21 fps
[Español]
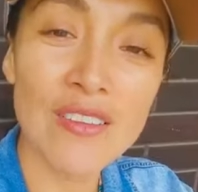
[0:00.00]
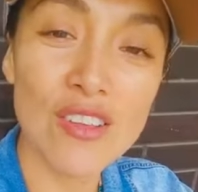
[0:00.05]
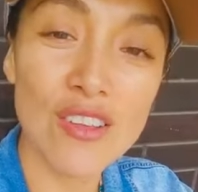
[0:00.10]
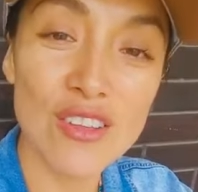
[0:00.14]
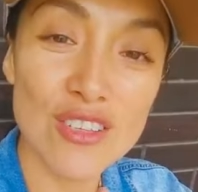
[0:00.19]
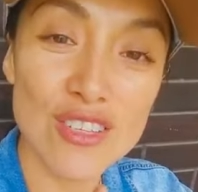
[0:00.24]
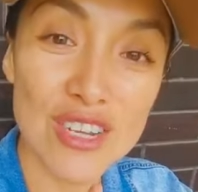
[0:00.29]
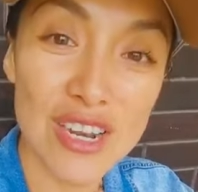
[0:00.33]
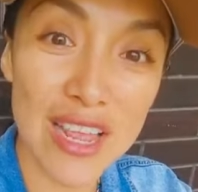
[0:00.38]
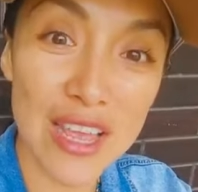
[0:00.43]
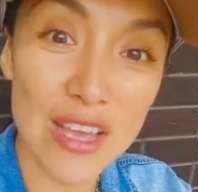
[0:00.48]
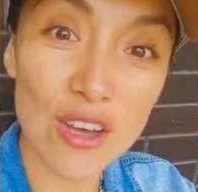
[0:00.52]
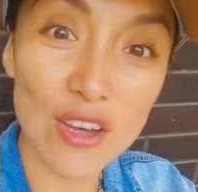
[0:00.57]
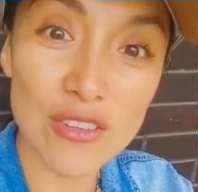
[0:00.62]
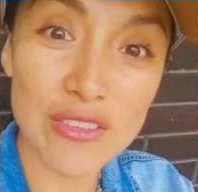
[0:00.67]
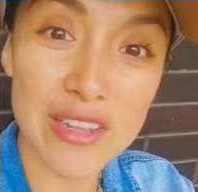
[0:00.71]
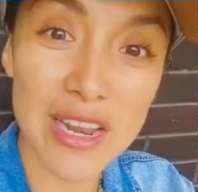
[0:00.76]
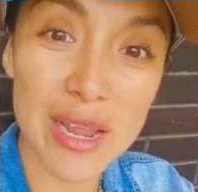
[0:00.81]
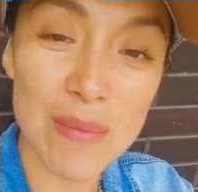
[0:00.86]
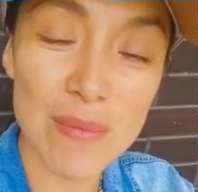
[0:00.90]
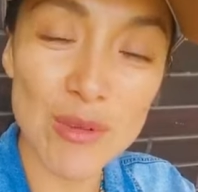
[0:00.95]
nos
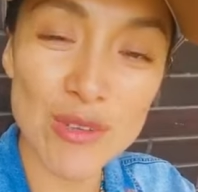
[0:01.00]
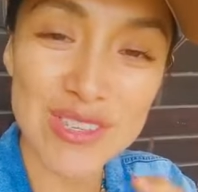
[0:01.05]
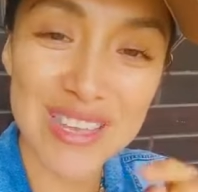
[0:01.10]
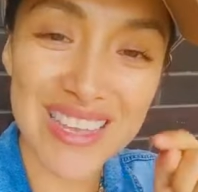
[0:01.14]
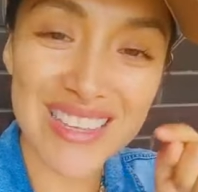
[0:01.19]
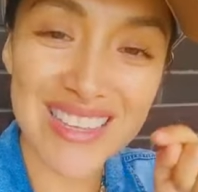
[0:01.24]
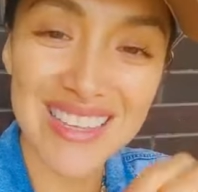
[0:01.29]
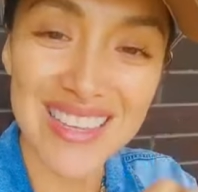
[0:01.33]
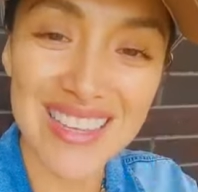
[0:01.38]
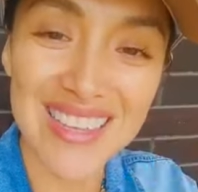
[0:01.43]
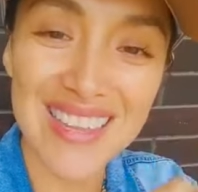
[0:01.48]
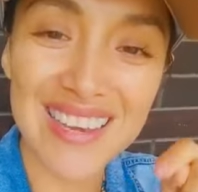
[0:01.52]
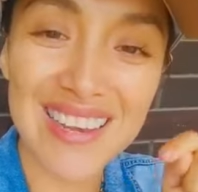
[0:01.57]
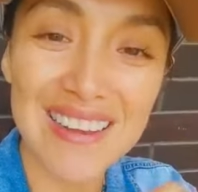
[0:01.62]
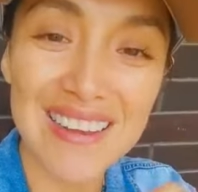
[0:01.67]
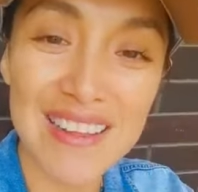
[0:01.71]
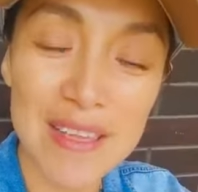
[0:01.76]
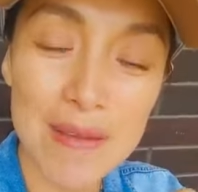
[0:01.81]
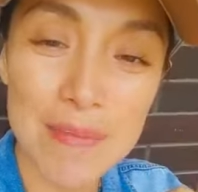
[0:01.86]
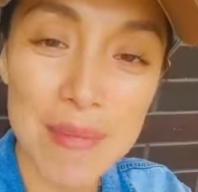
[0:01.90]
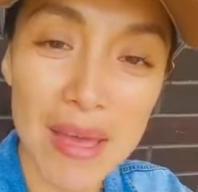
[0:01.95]
reencontramos aquí,
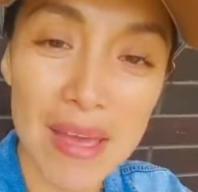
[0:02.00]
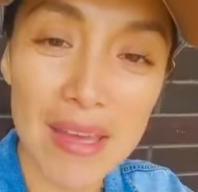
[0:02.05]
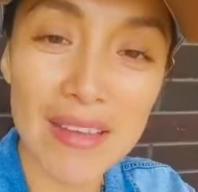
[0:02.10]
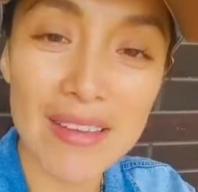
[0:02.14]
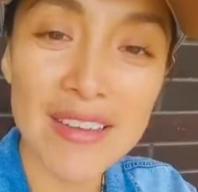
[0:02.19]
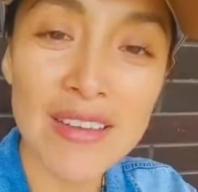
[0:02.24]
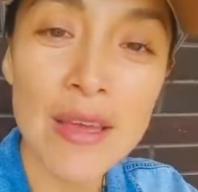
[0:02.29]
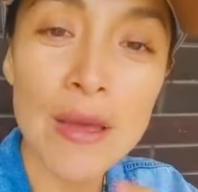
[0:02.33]
Lima,